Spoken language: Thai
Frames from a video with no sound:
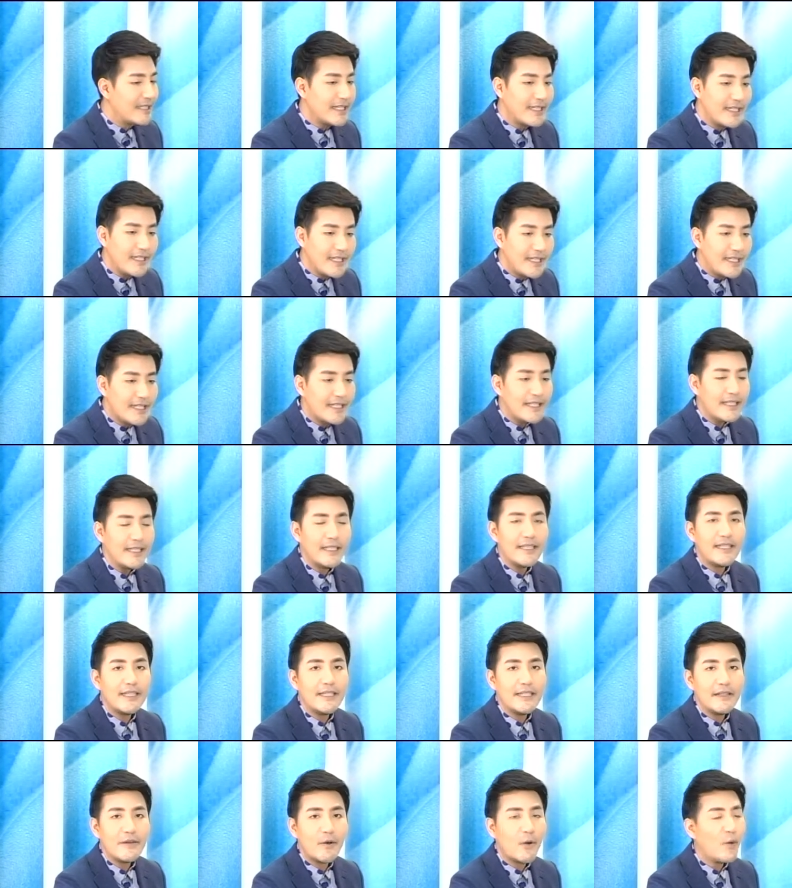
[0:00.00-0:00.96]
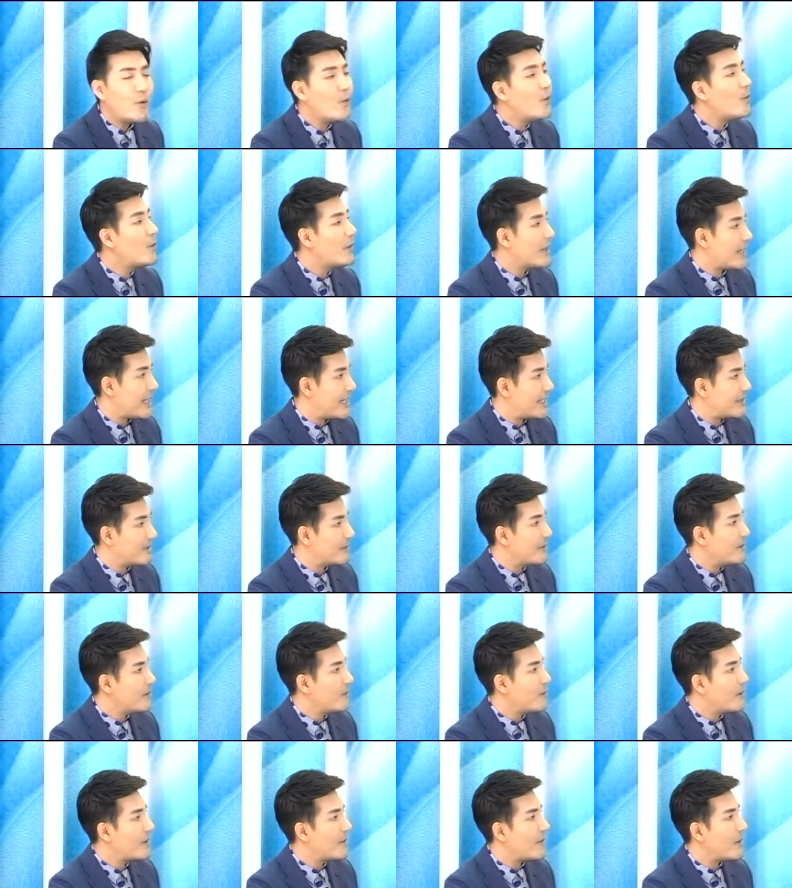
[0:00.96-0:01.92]
ทีนี้คู่กันพี่
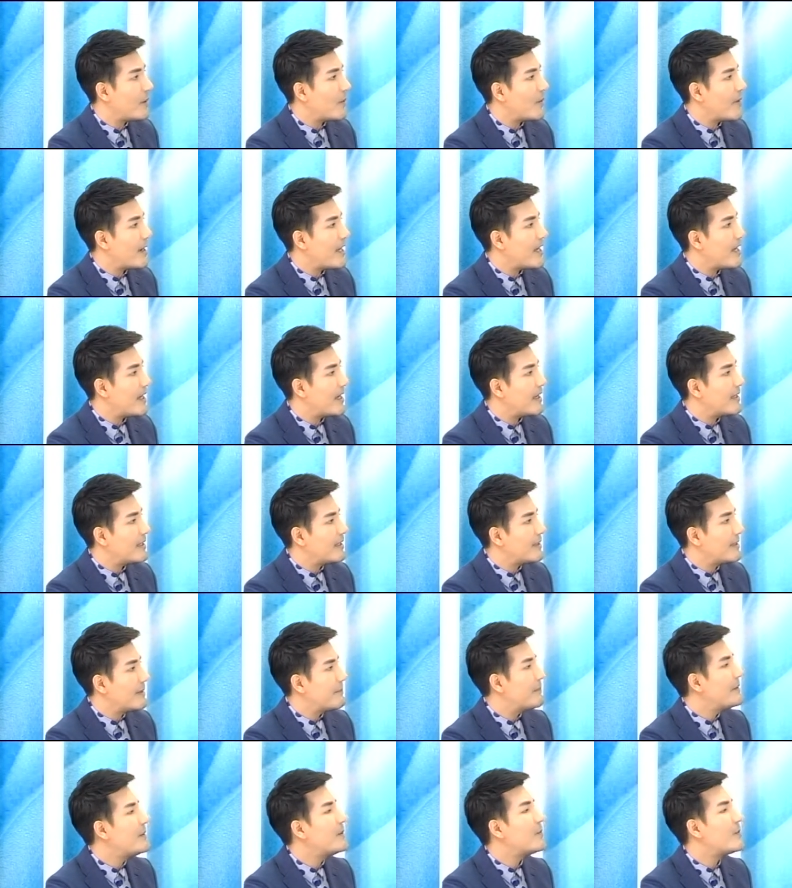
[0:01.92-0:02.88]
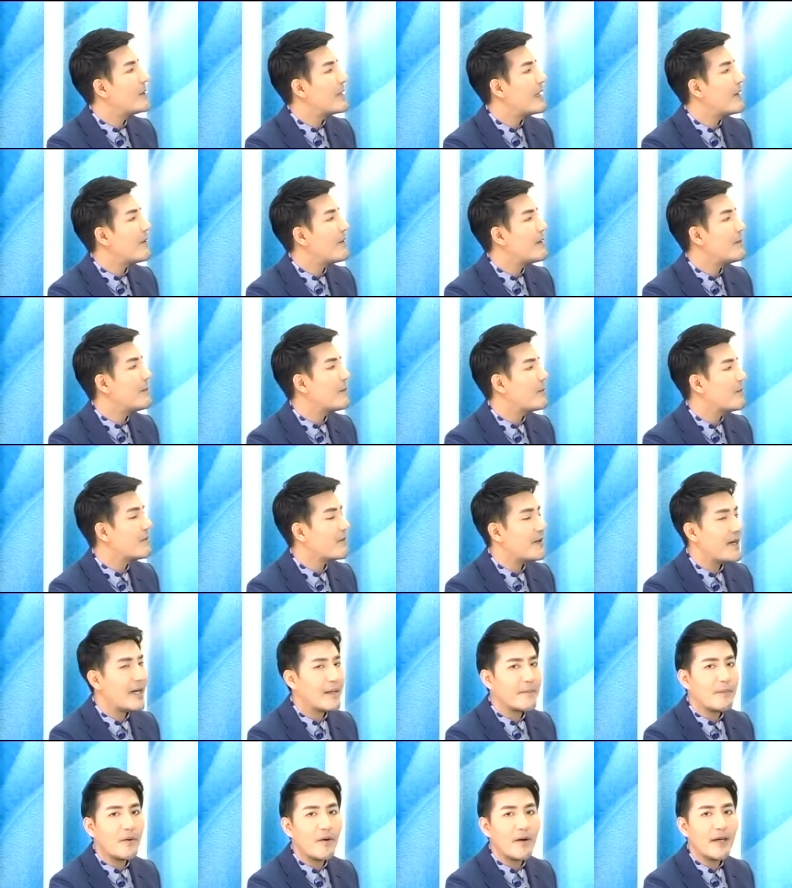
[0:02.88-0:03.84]
รวยบอกว่าพี่รวยเล่าให้ผมฟั
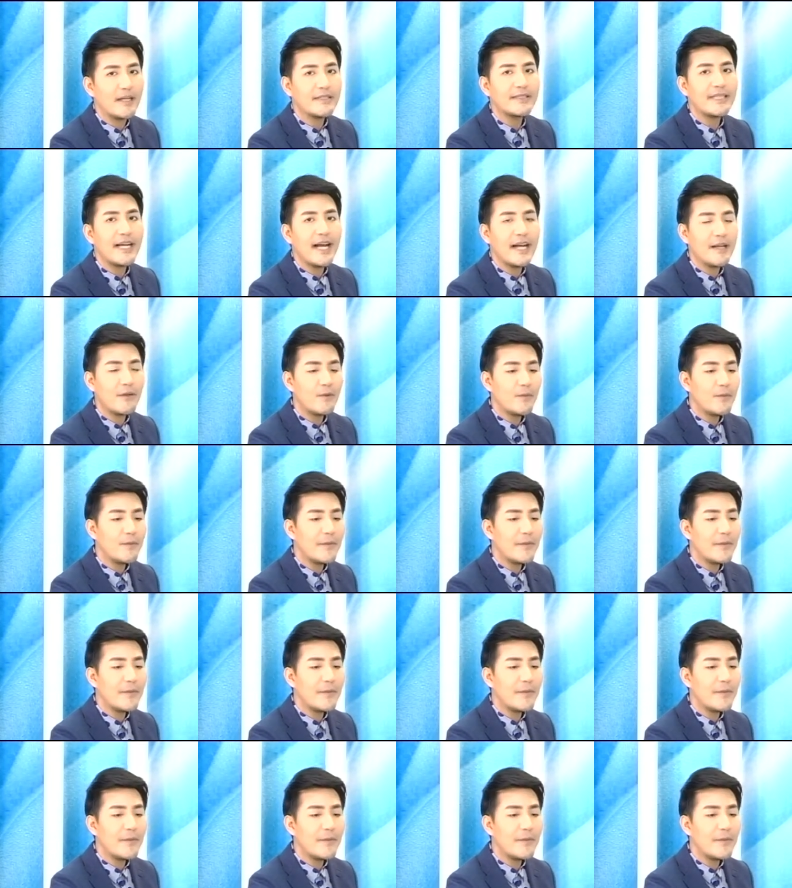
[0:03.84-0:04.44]
งบอกอาจารย์รู้